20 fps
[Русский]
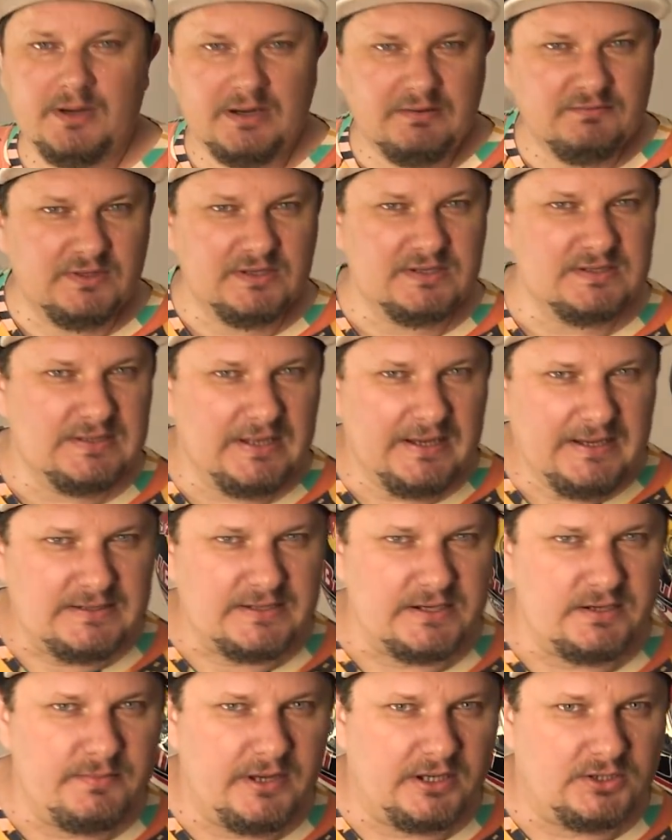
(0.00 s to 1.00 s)
Правда,
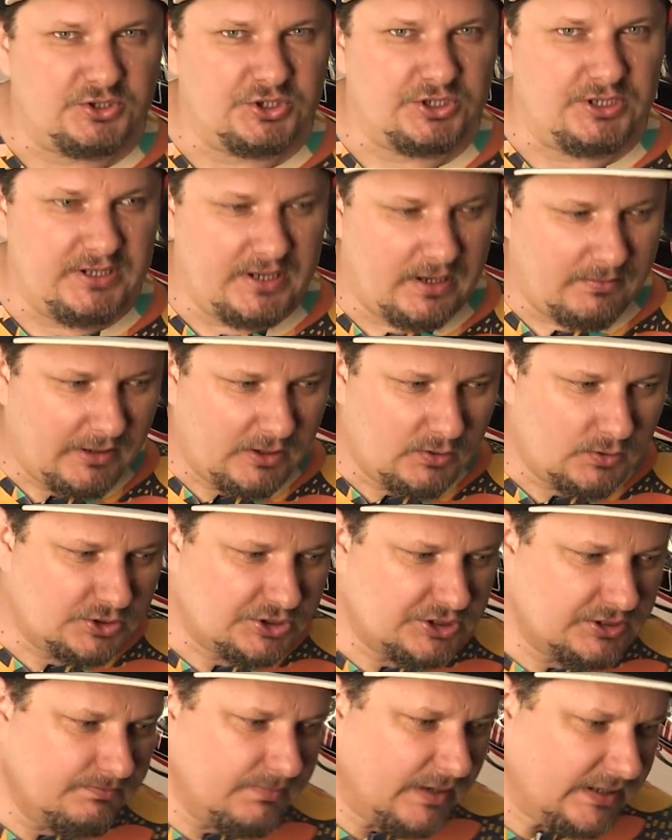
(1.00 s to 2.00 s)
знаете, ребятушки, я могу
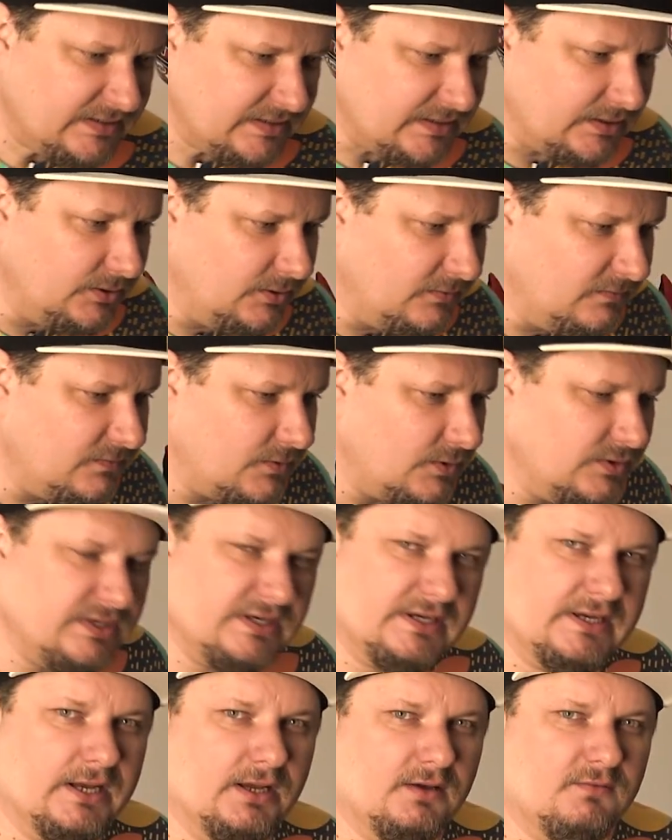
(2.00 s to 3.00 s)
ошибаться, но
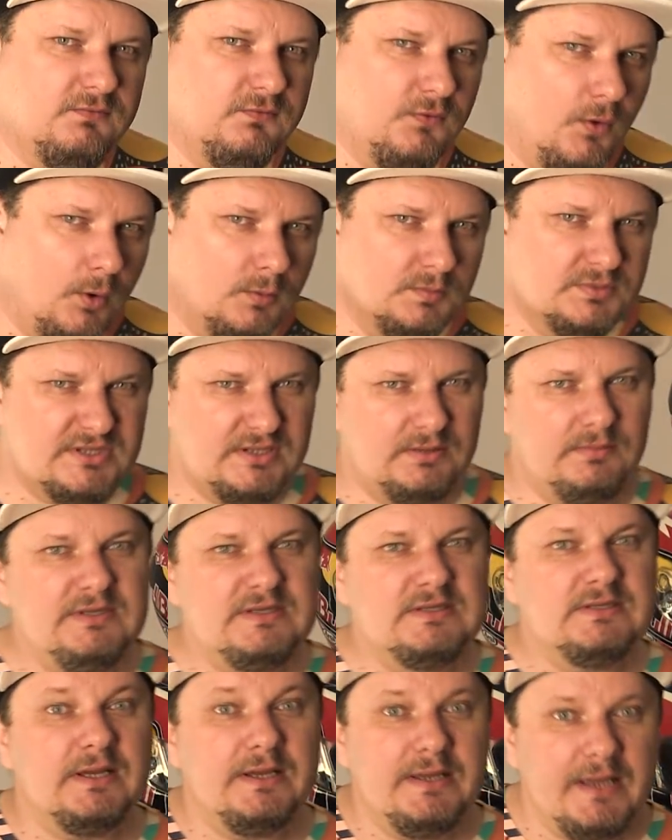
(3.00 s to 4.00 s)
вроде как ФОМ
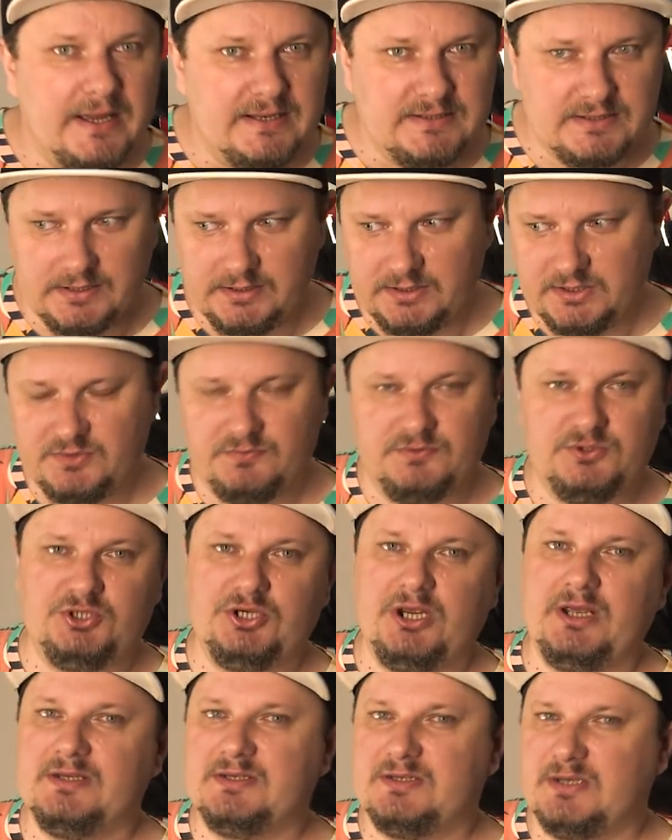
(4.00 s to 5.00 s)
самостоятельно
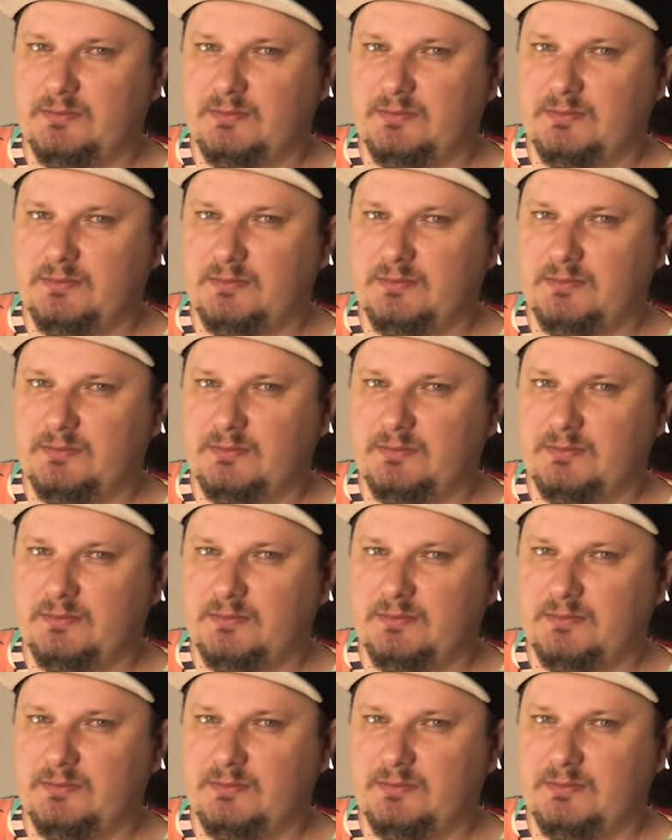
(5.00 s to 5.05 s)
освещает